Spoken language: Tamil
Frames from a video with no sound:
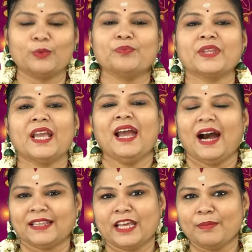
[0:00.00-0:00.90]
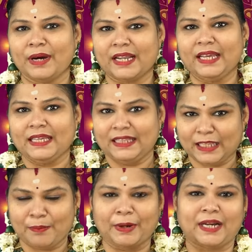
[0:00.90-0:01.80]
வரும் அதே மாதிரி
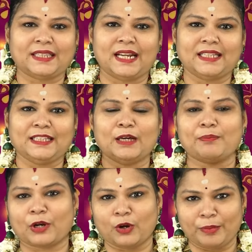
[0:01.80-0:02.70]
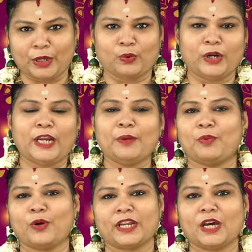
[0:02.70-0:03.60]
இந்த பக்கத்துலேருந்து இந்த பக்கம் அப்படி கூட்டிகிட்டே
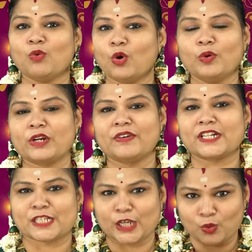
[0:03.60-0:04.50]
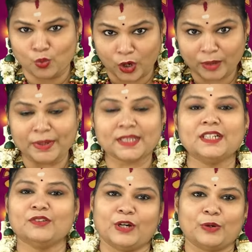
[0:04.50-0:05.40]
போனீங்கன்னா ஒவ்வொரு வரிசையும்
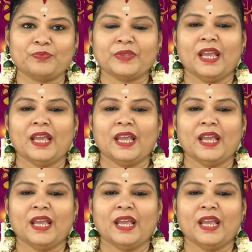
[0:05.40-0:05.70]
ஒன்பதுன்னு வரும்